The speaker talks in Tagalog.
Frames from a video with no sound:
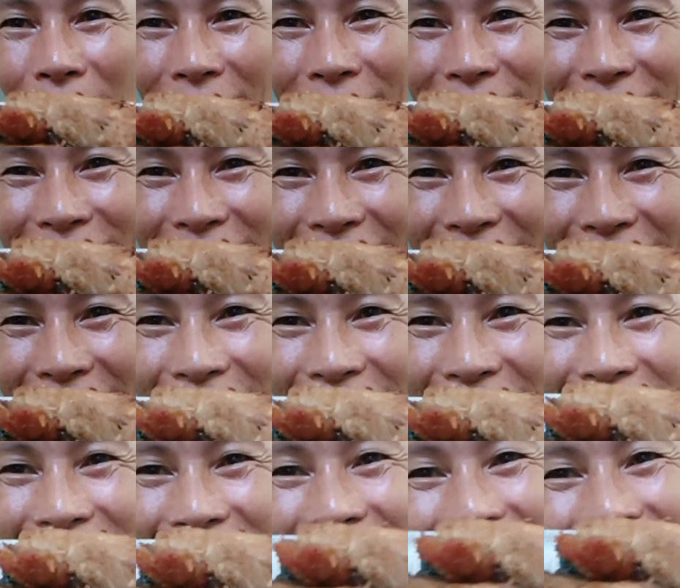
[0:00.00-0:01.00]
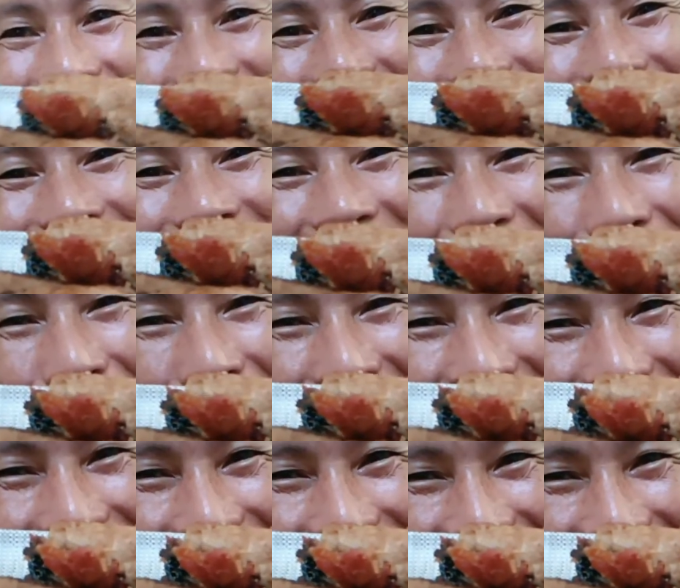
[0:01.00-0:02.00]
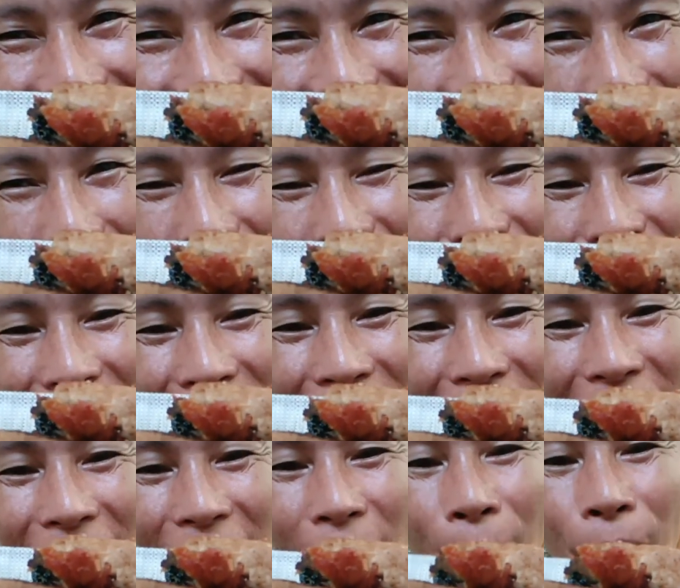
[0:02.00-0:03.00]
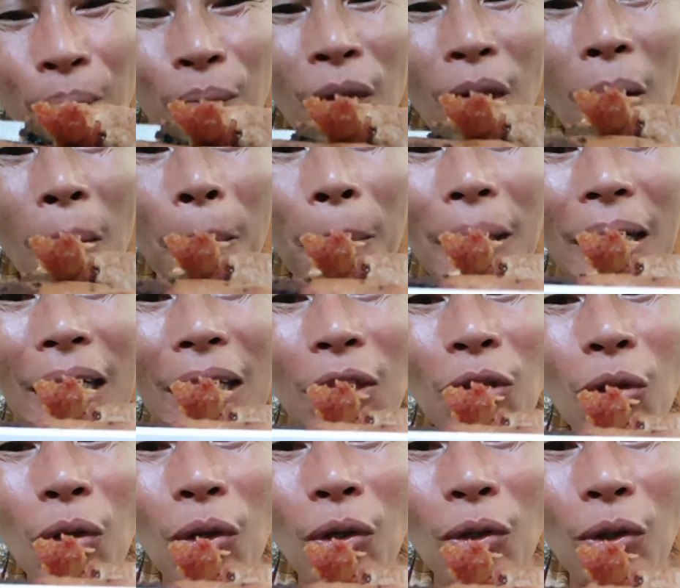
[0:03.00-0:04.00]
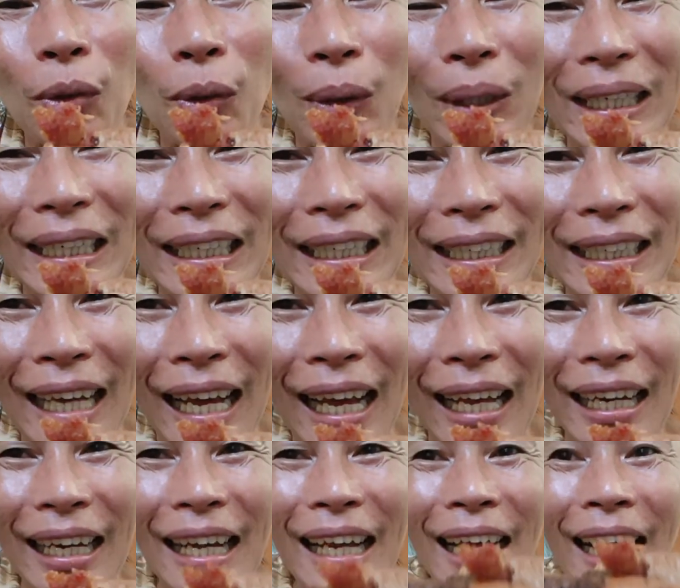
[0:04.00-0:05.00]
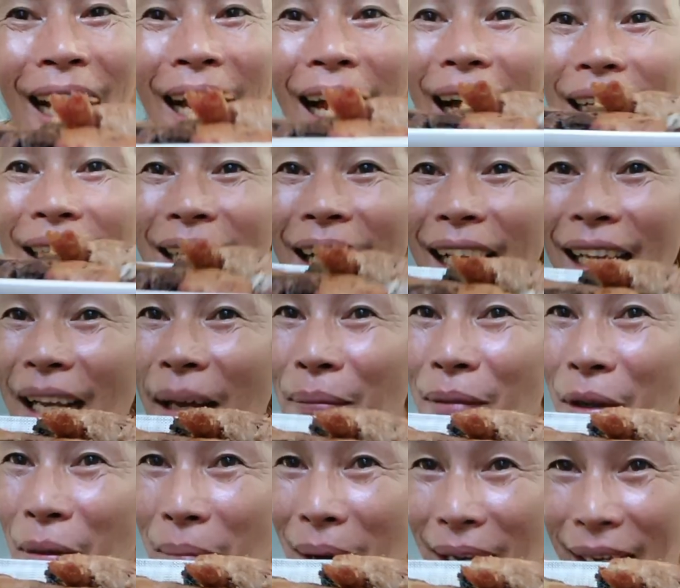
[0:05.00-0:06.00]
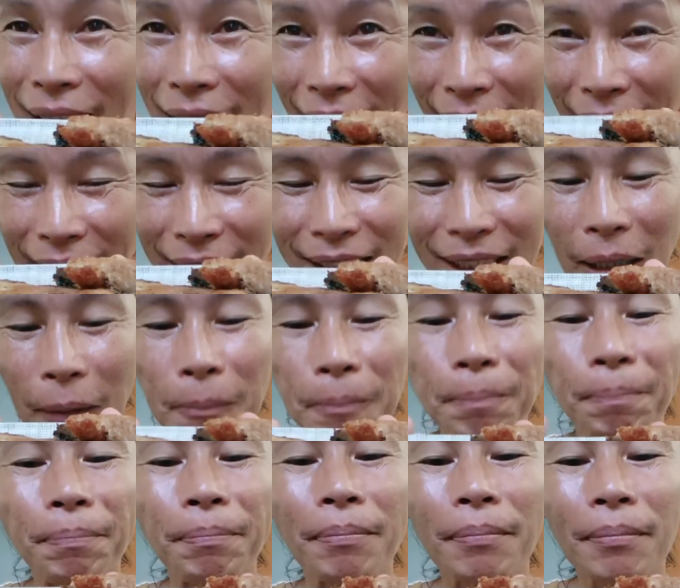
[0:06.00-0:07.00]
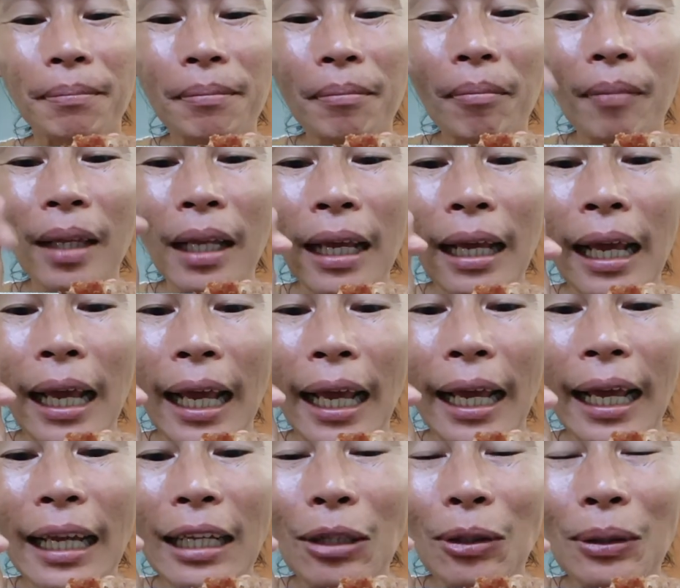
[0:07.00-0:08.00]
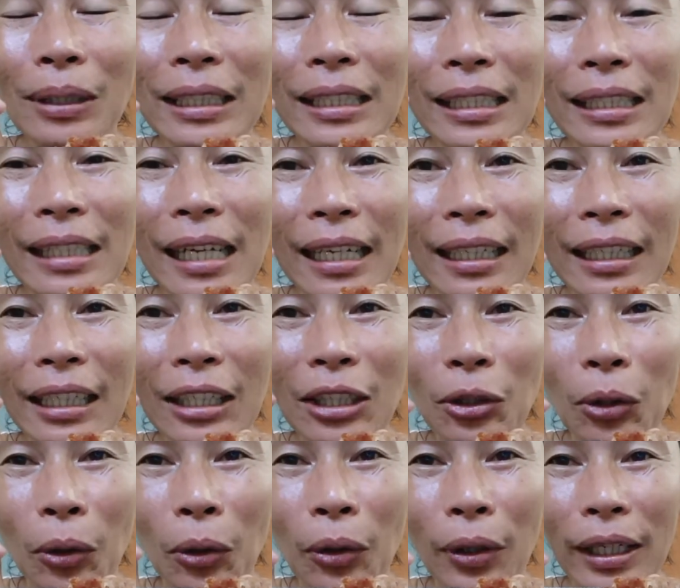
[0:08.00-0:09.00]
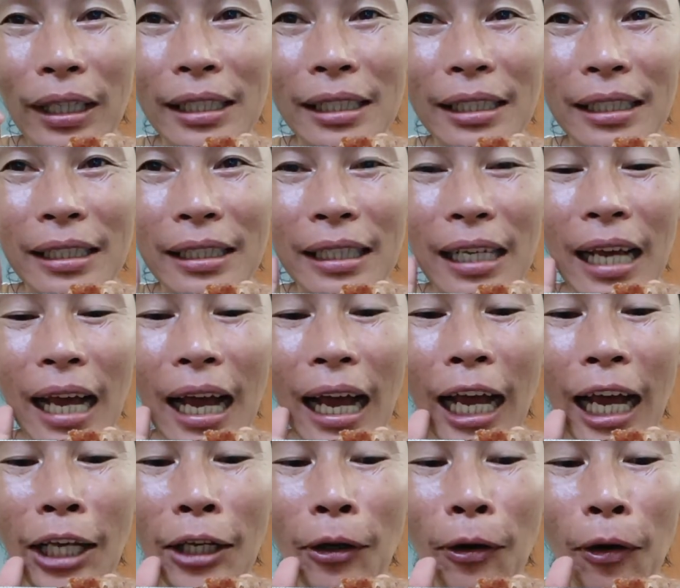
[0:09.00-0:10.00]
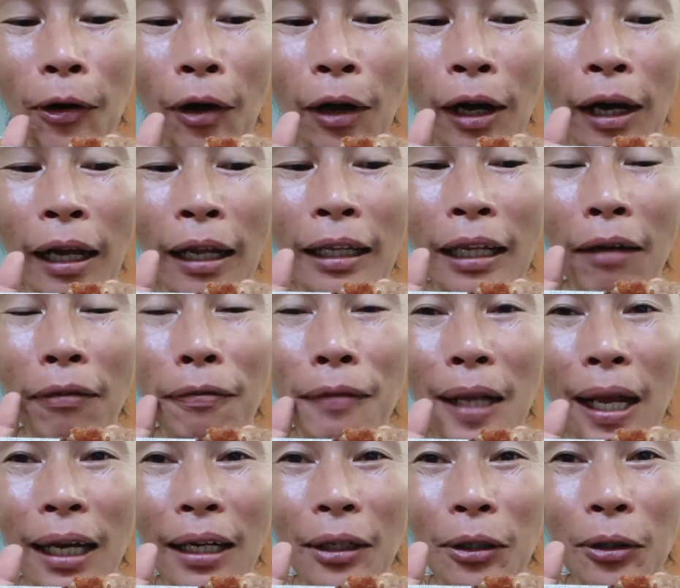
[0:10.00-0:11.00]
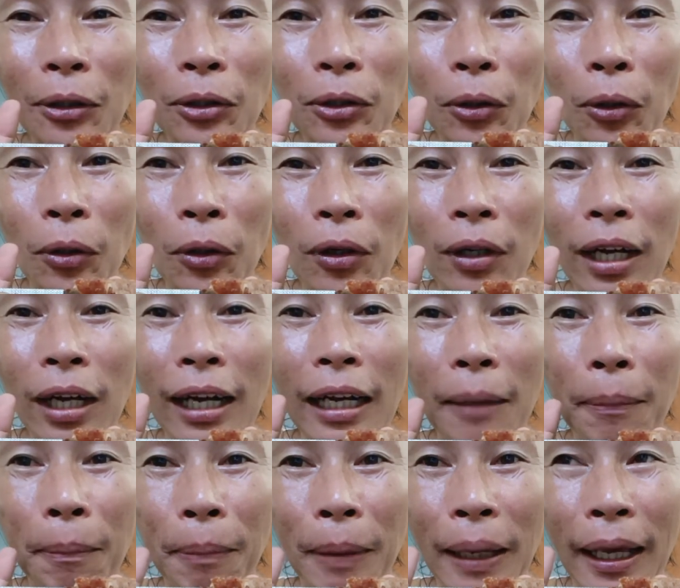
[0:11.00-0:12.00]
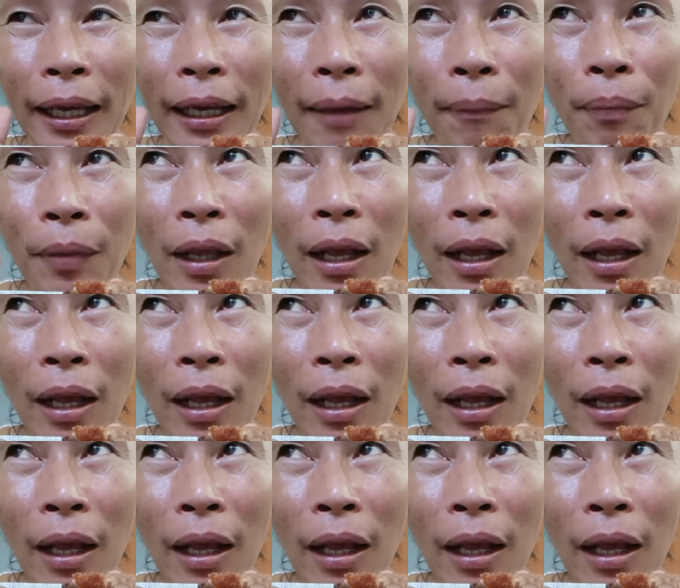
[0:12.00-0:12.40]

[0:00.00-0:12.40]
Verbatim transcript: Ayan! Napakasarap na pritong tulingan. At alam nyo ba guys, etong isda na to is ano, na vlog ko to kagabi.